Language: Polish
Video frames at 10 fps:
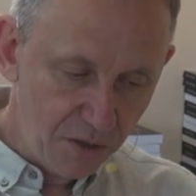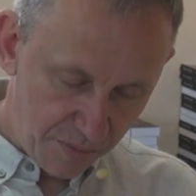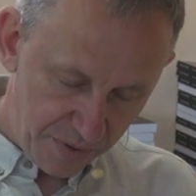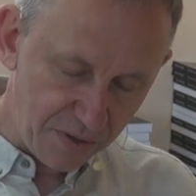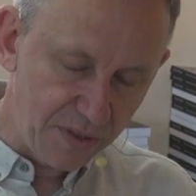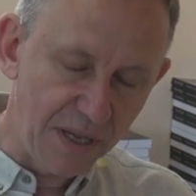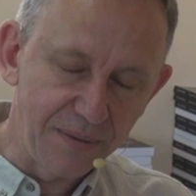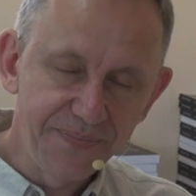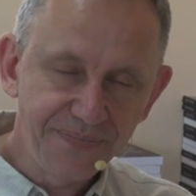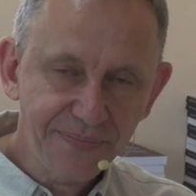To proste.
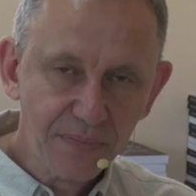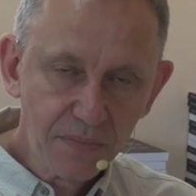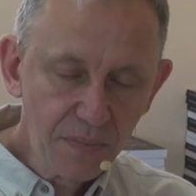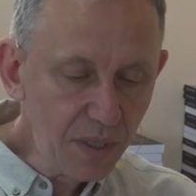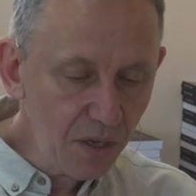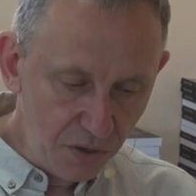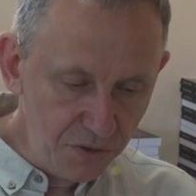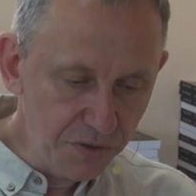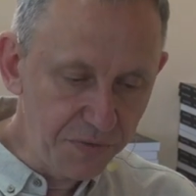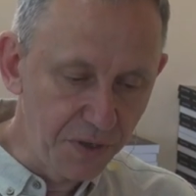
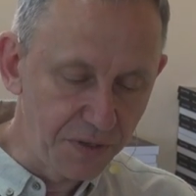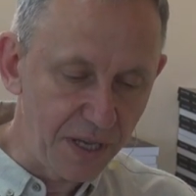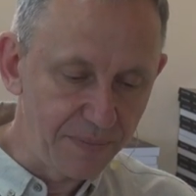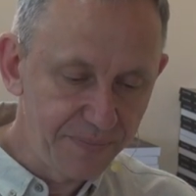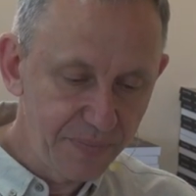Chodzi o flotę.